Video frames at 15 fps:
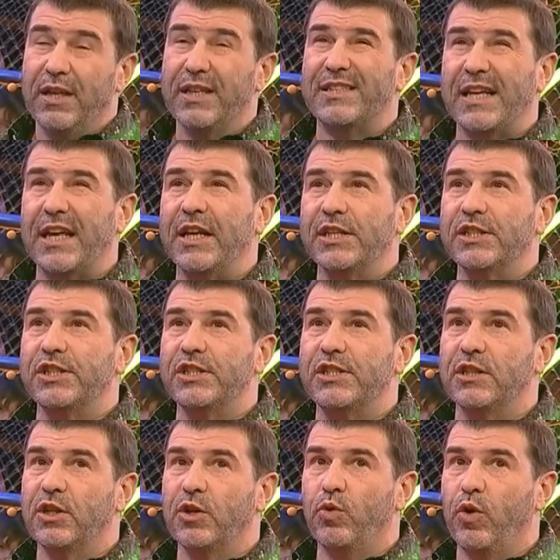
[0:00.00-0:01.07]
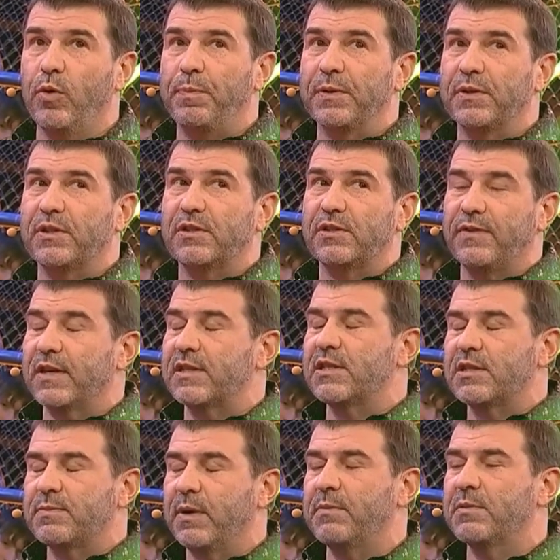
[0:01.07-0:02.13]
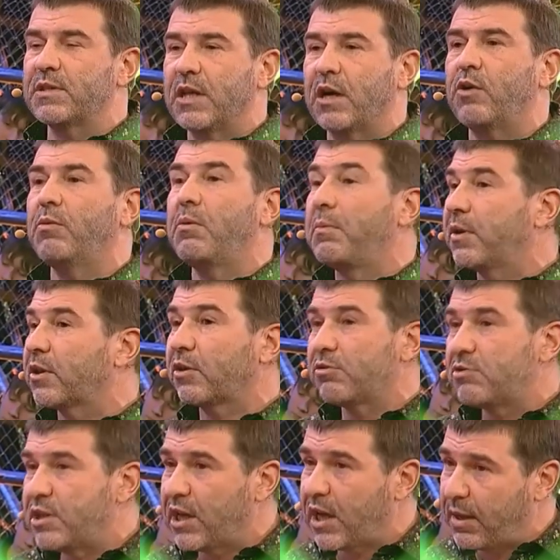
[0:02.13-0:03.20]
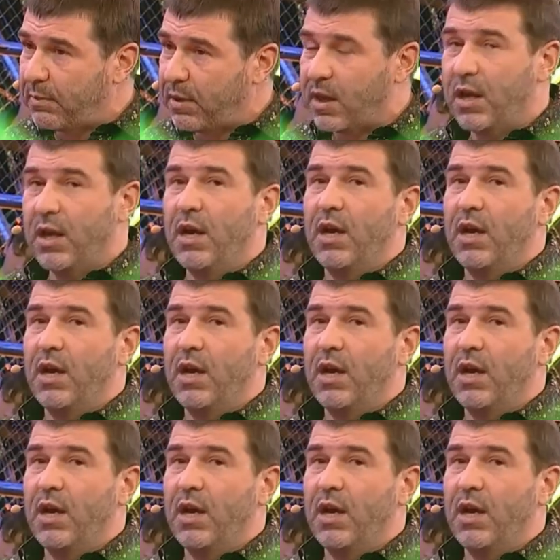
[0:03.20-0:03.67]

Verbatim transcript: это скорее жизненный опыт, связанный с моими знакомыми и друзьями.